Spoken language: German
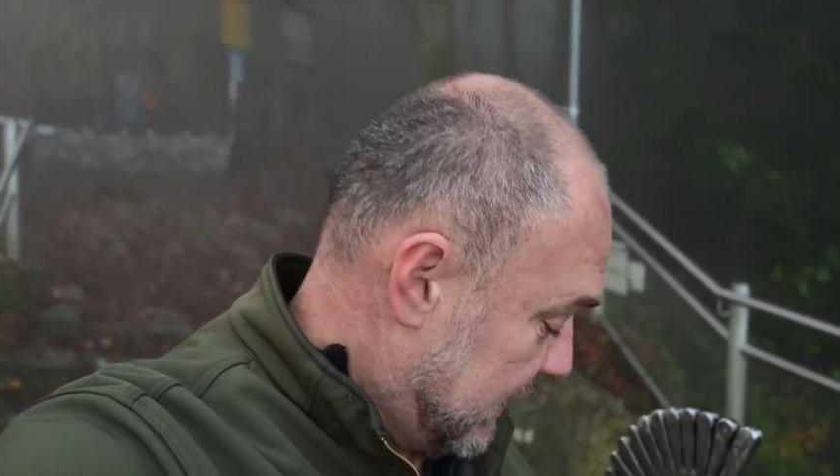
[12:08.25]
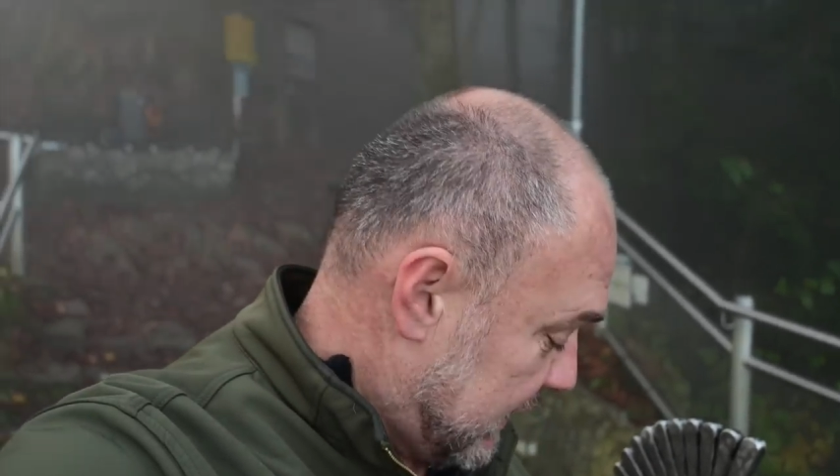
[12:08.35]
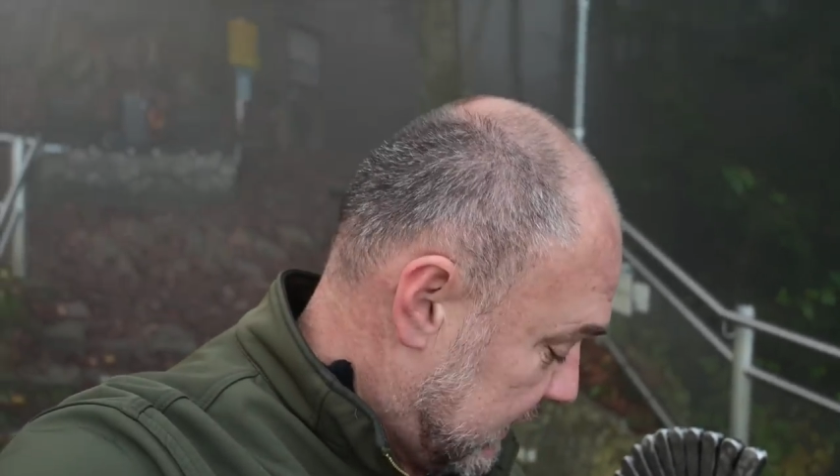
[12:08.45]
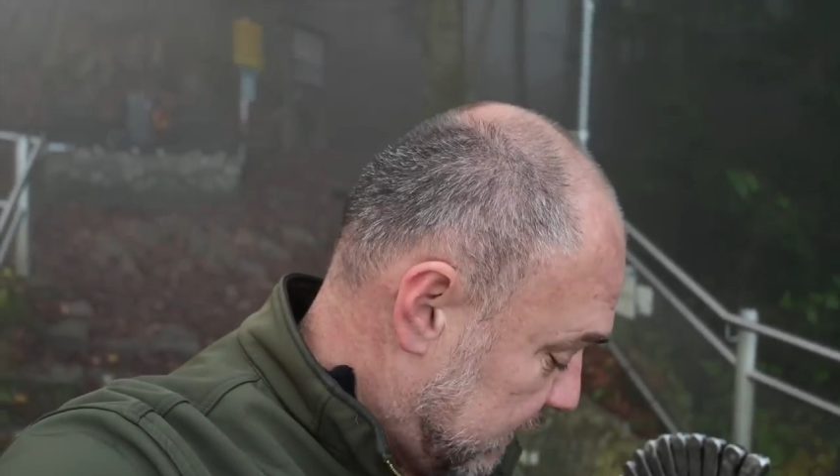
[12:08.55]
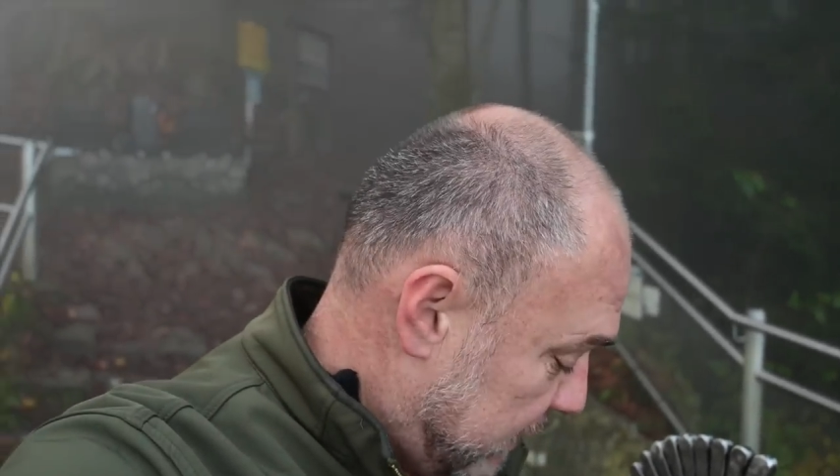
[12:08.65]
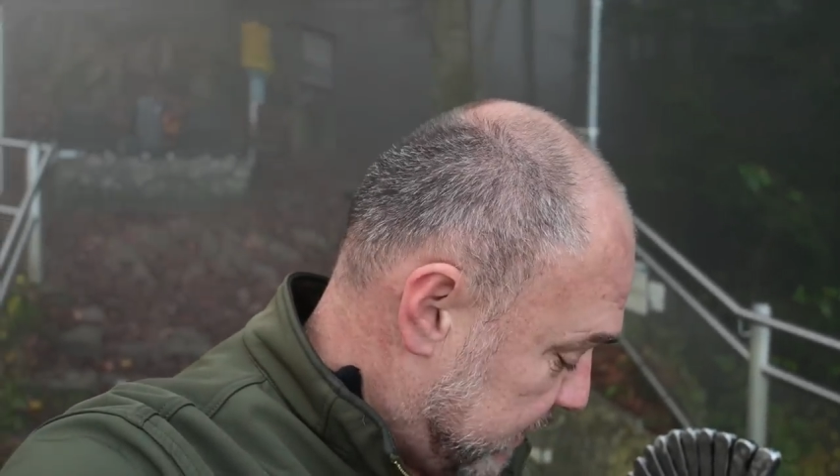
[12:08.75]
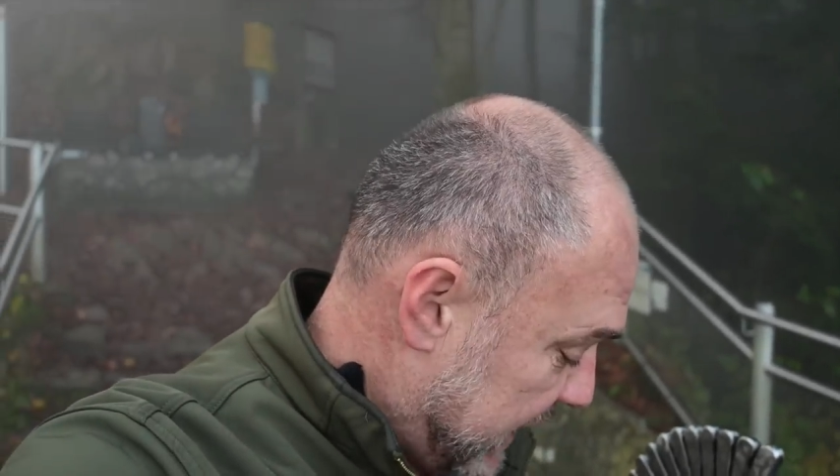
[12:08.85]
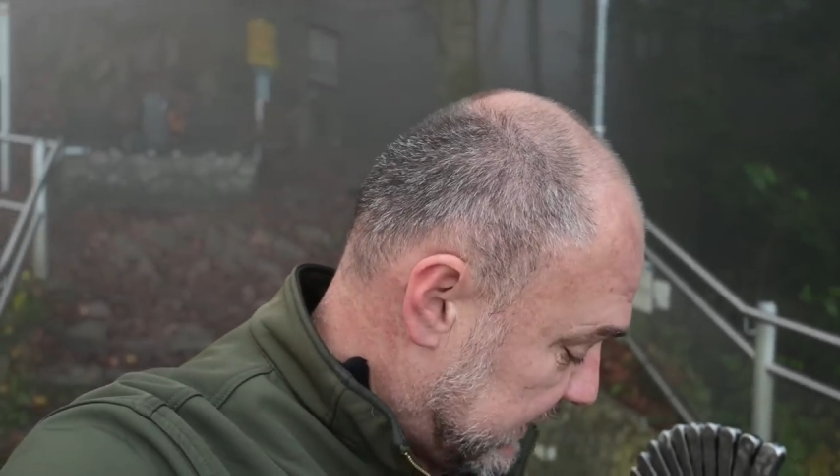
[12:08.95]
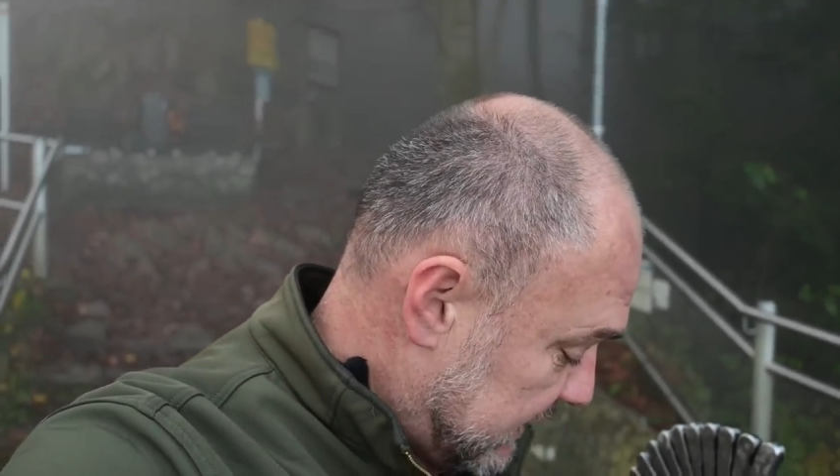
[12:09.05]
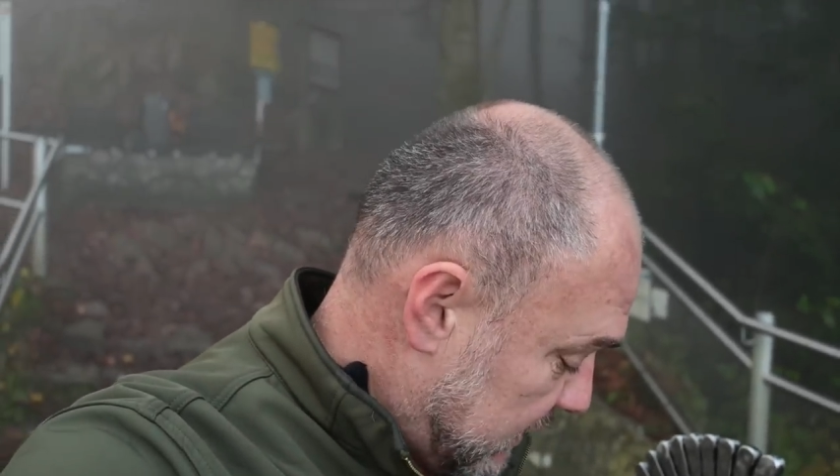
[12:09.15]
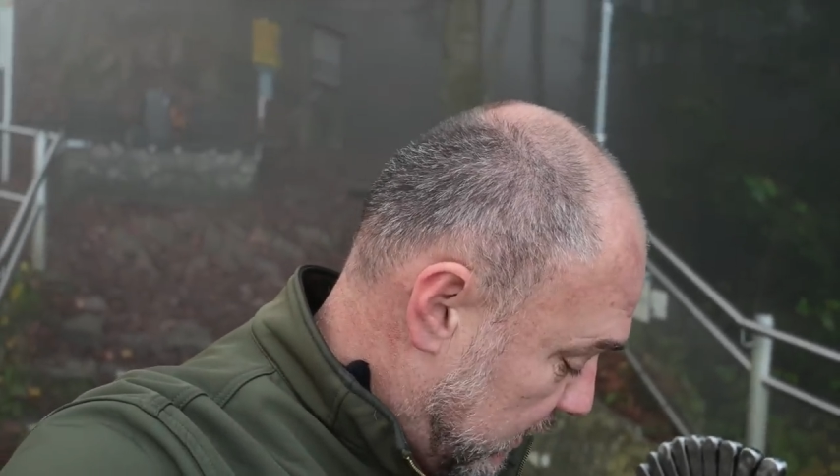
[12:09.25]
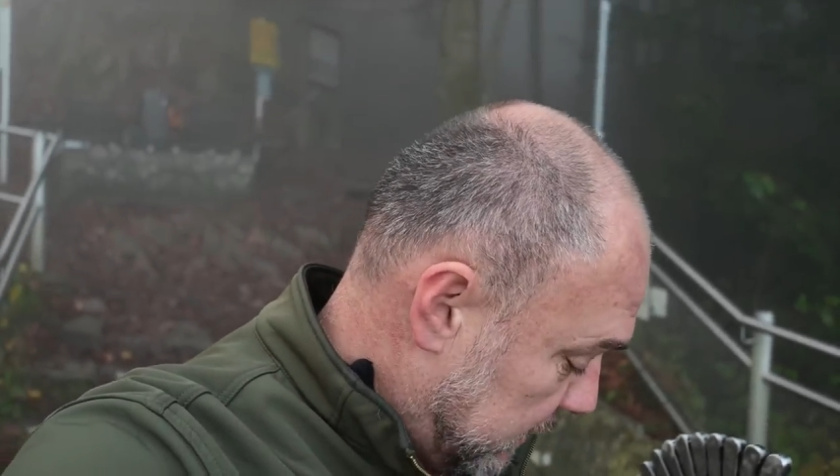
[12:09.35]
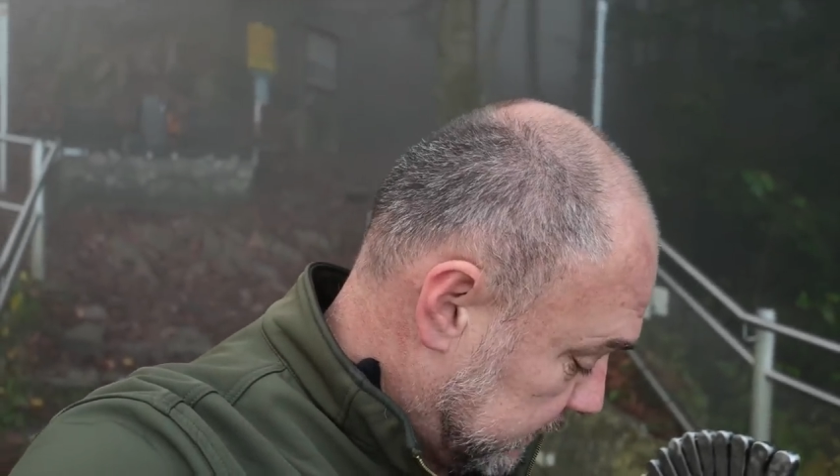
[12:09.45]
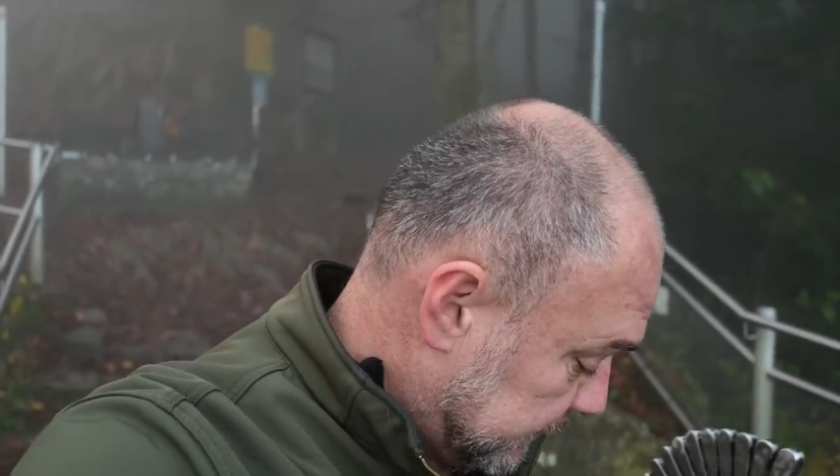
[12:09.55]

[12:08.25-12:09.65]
das war Passau.